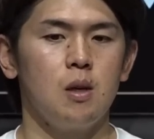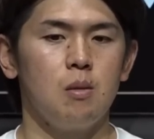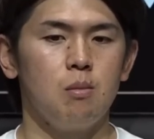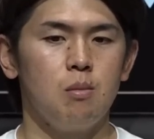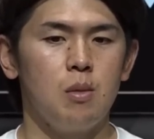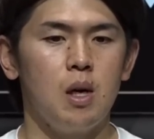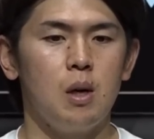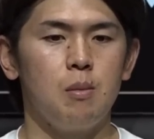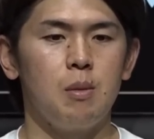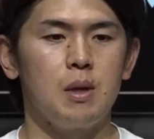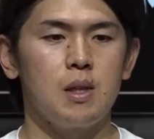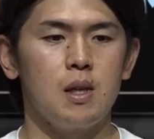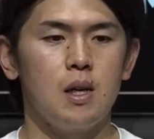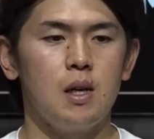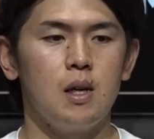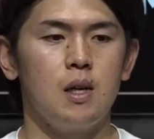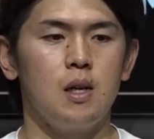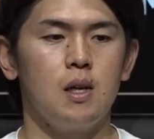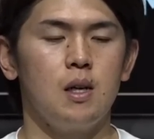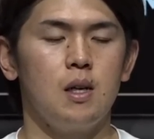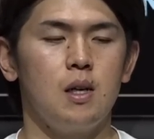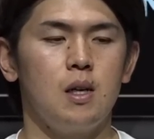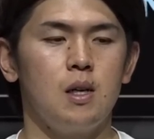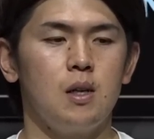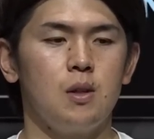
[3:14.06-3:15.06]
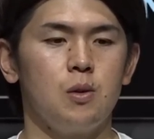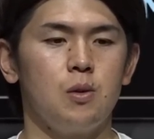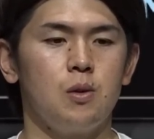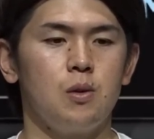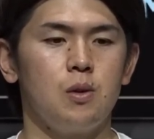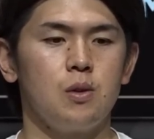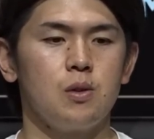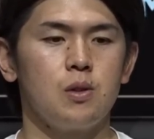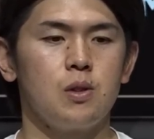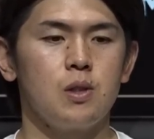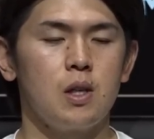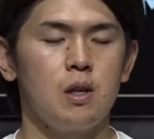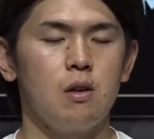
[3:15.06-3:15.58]
まあ、またあ
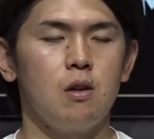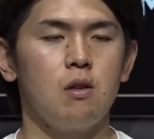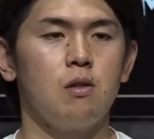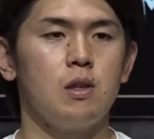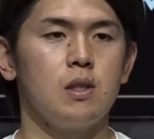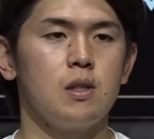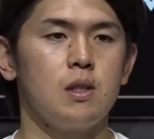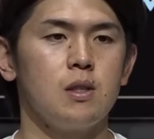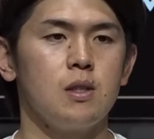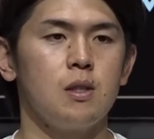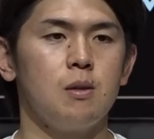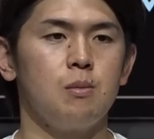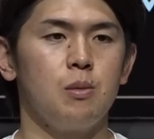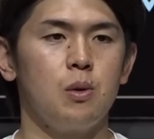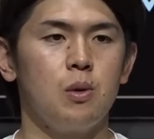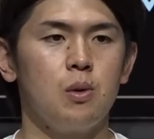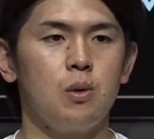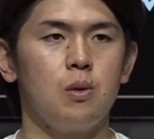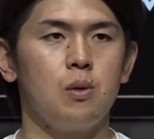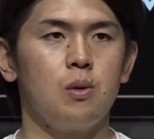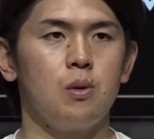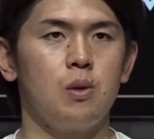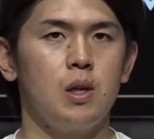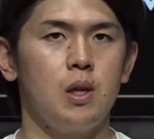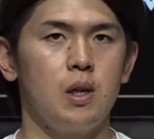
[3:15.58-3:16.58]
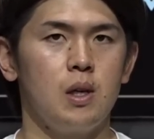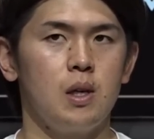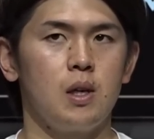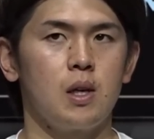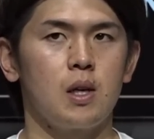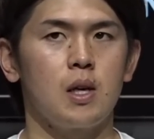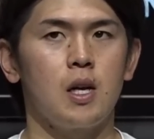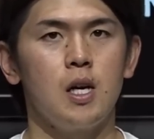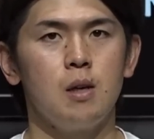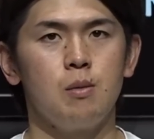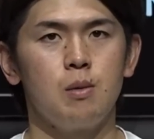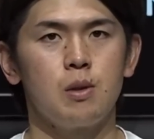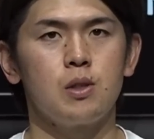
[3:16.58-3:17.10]
の次は上沢さんも、えー、
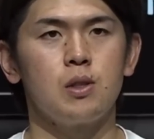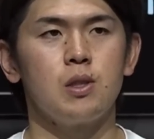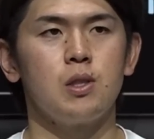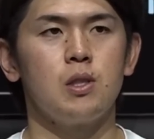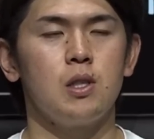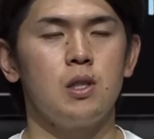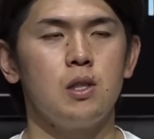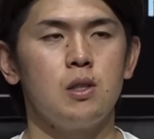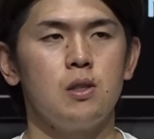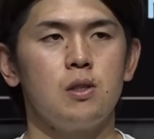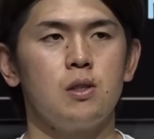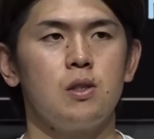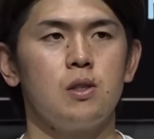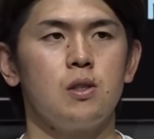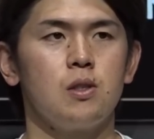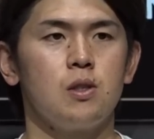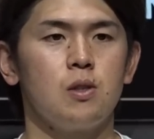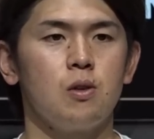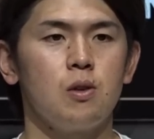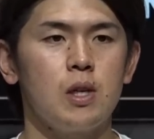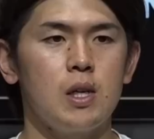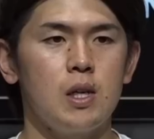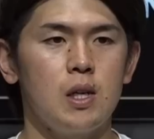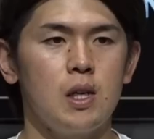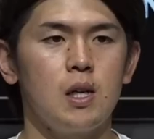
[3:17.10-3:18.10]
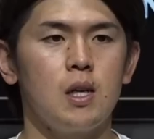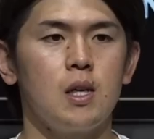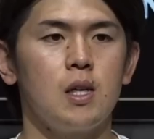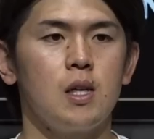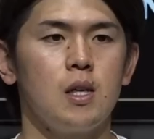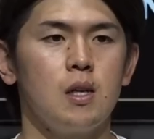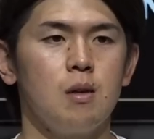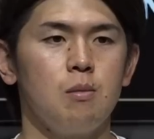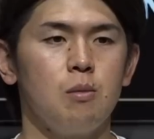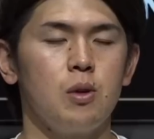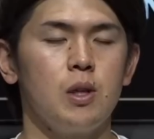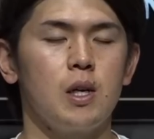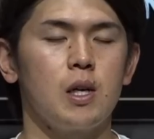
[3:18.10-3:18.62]
開幕している時に
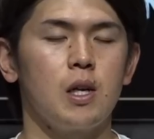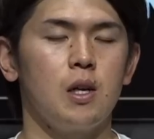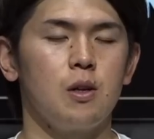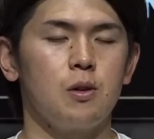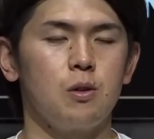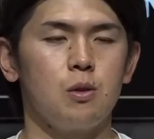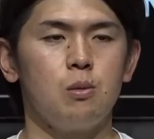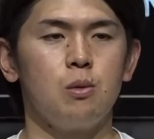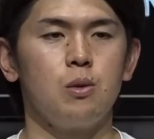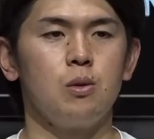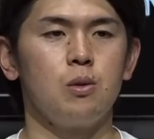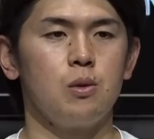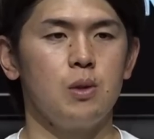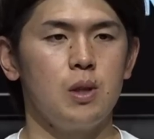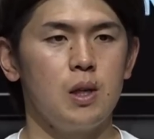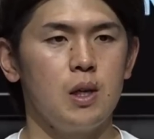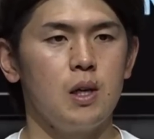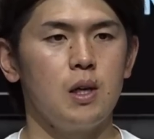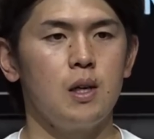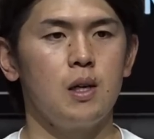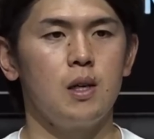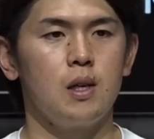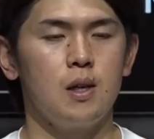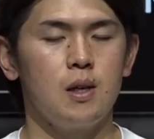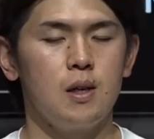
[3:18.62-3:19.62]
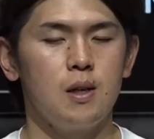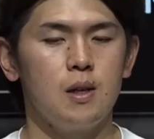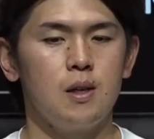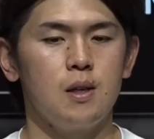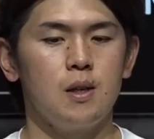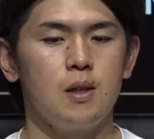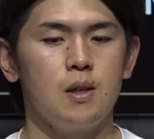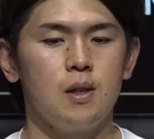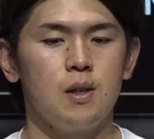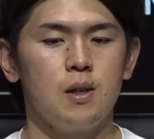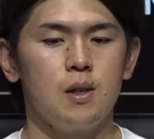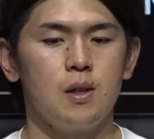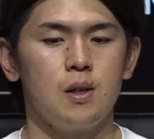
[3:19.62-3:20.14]
もう投げると思うので、
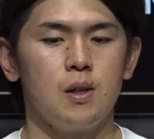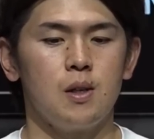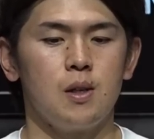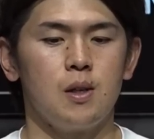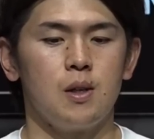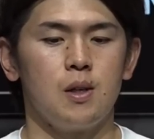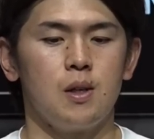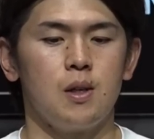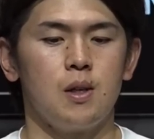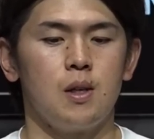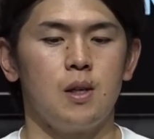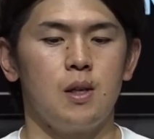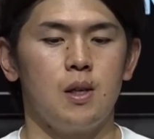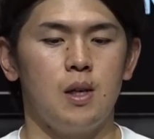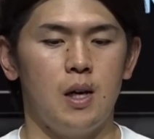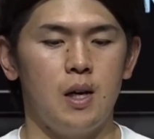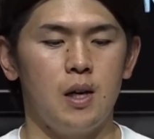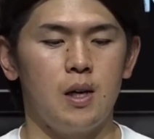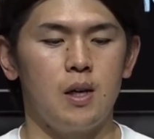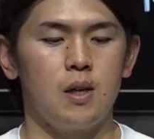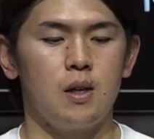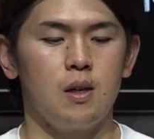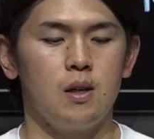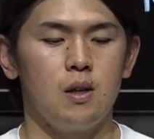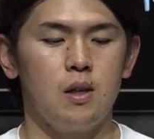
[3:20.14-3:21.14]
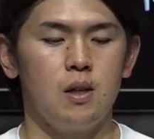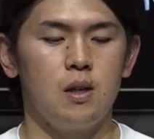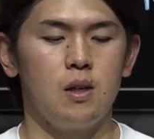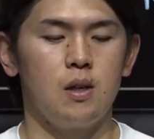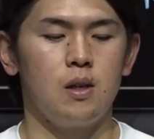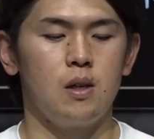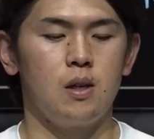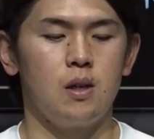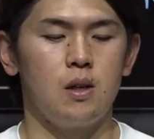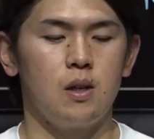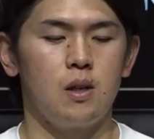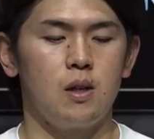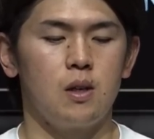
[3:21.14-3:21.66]
はい
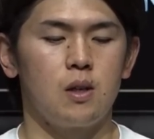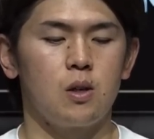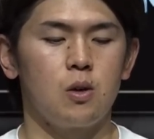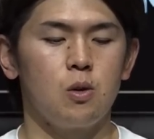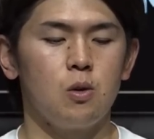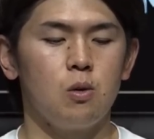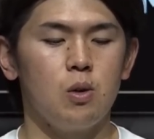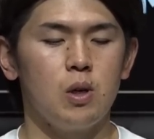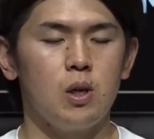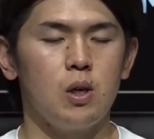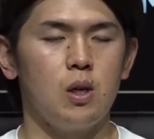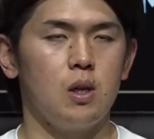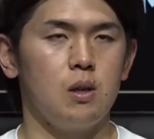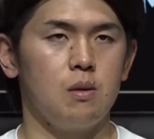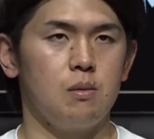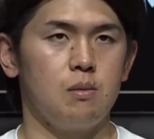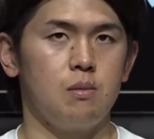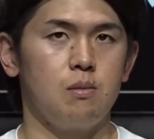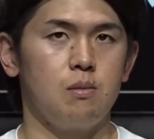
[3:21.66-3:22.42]
えー、今日は